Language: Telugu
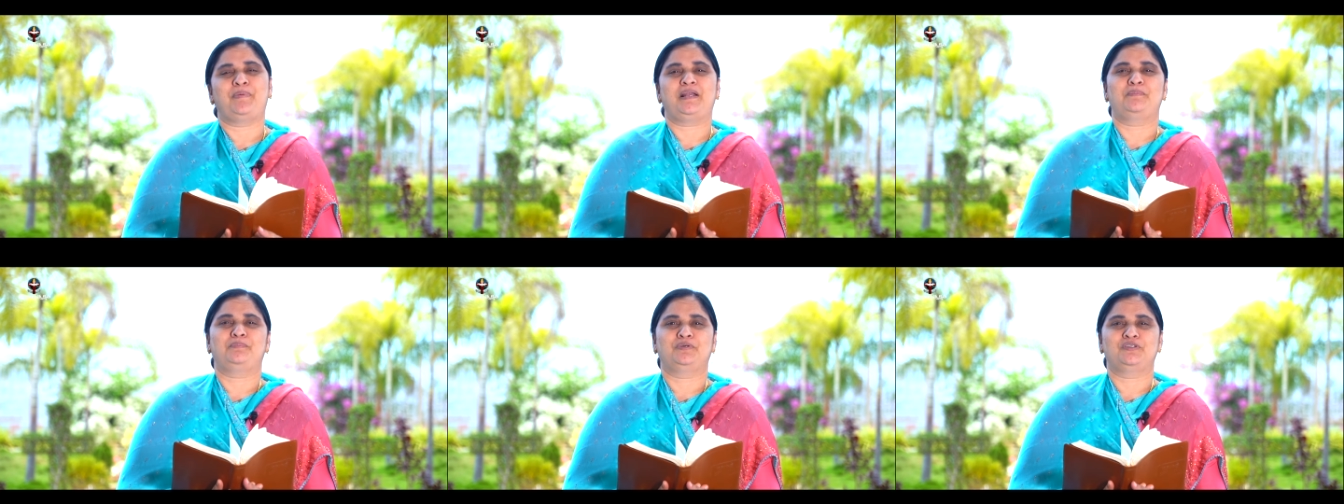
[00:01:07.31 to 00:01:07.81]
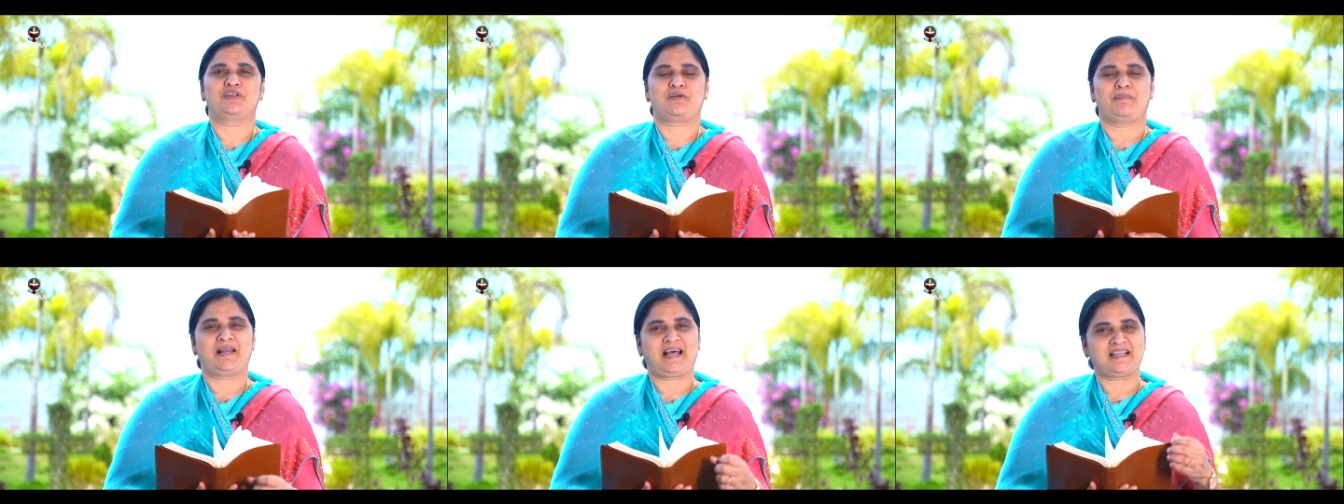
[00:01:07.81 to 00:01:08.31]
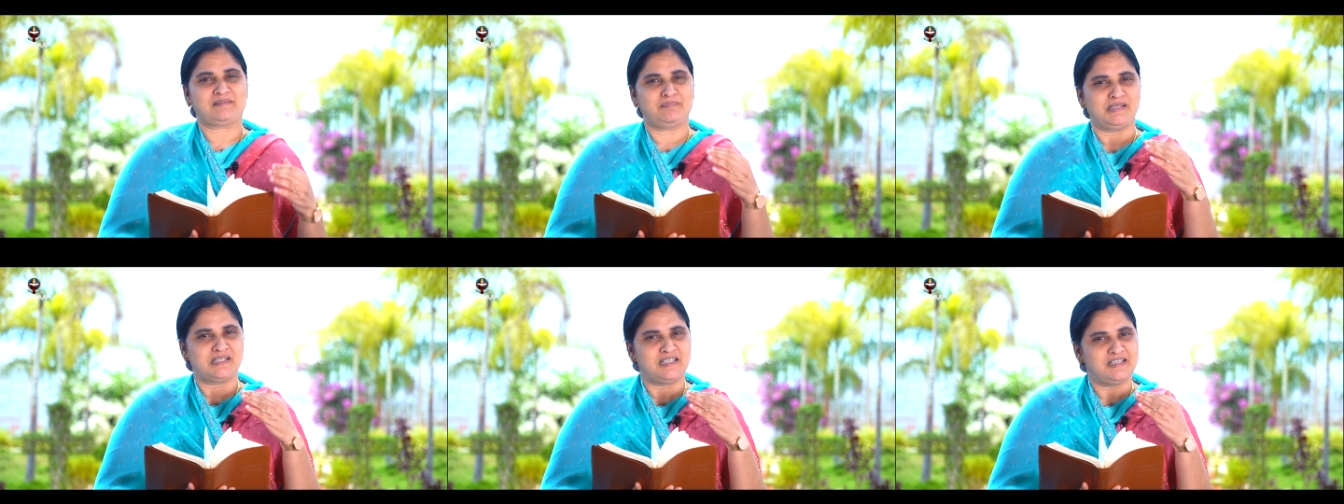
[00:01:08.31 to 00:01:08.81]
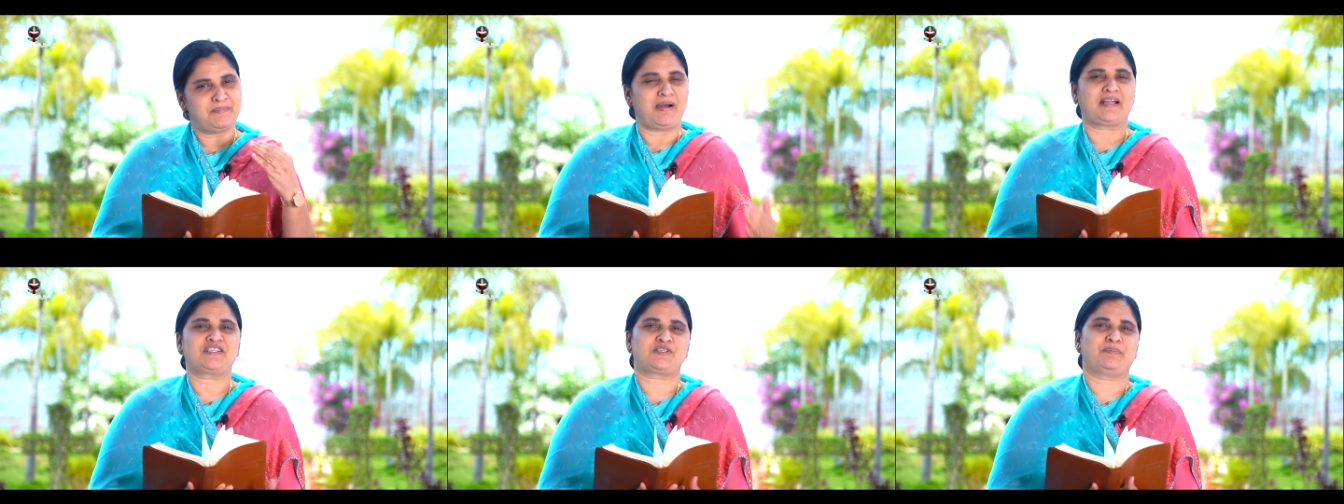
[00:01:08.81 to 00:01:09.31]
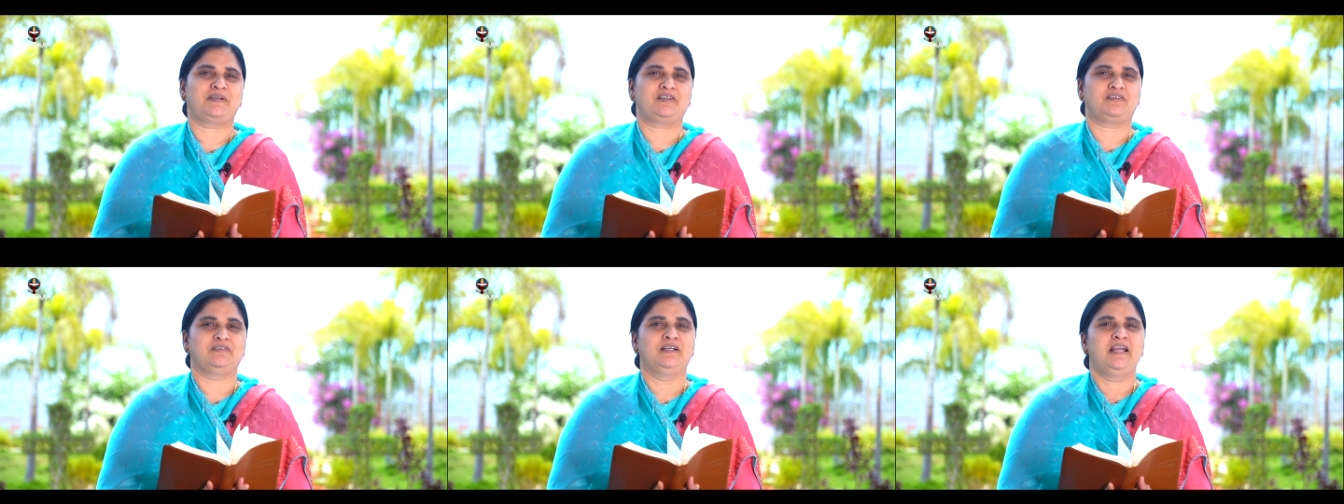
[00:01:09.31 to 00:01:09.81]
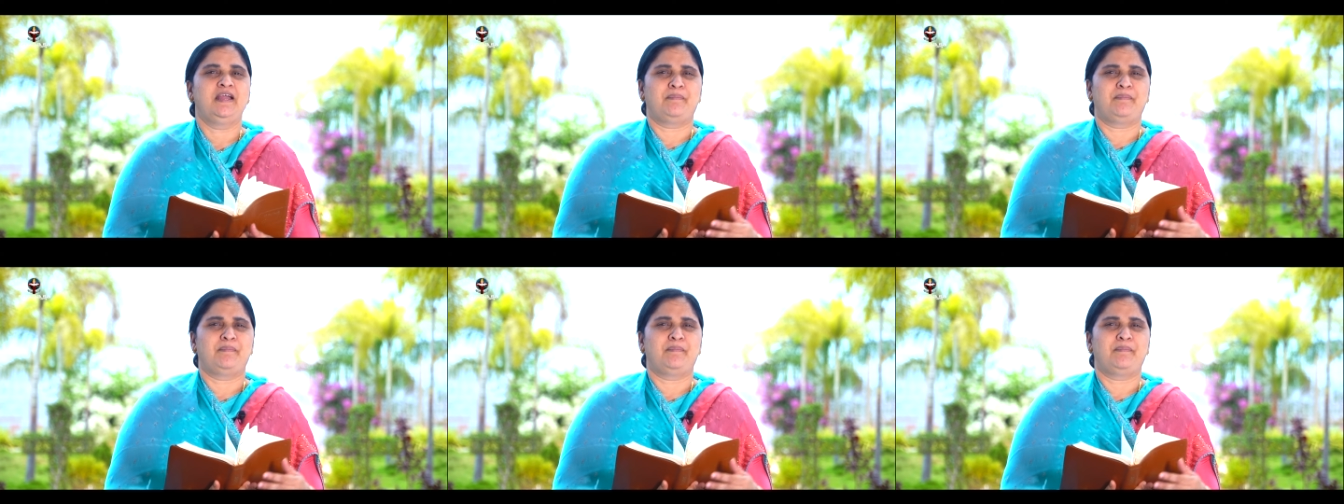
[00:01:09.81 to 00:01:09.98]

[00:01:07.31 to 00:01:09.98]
బలం పొందుటకు మన ఆత్మీయ స్థితి మార్చబట్టుకు